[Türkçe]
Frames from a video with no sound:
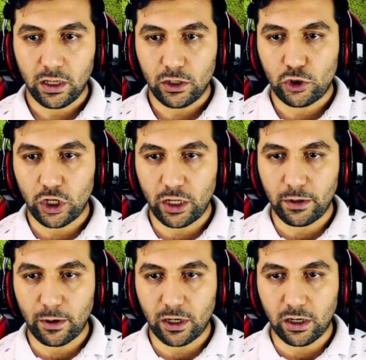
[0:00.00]
Şöyle
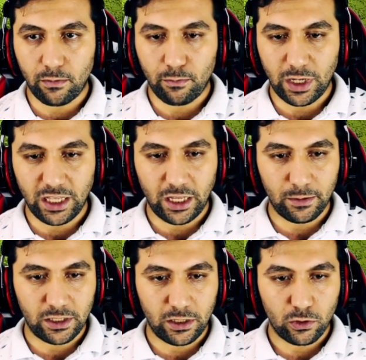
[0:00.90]
bir bakalım.
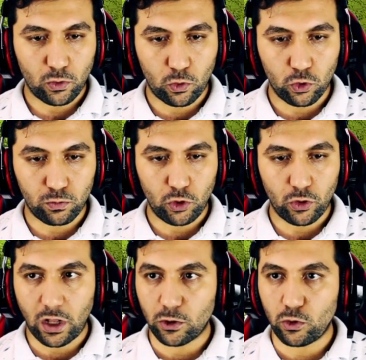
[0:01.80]
Belediyemizi 9 milyon
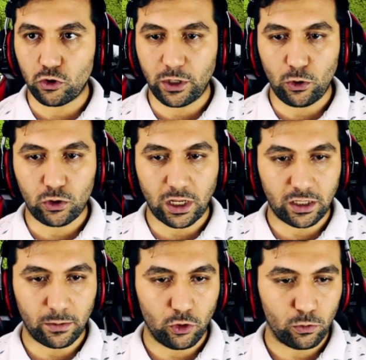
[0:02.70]
600 bine
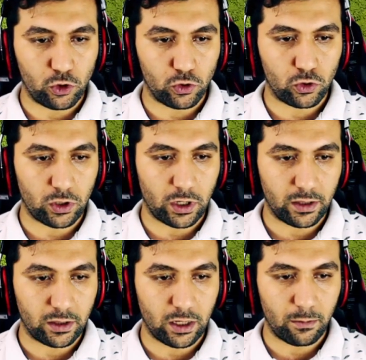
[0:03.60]
yükseltebiliyormuşuz.
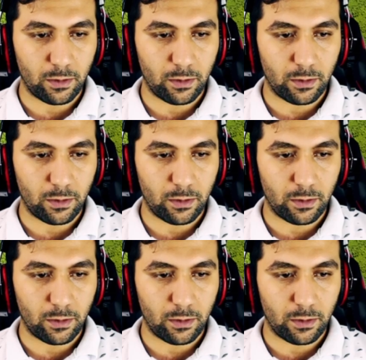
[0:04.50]
Hatta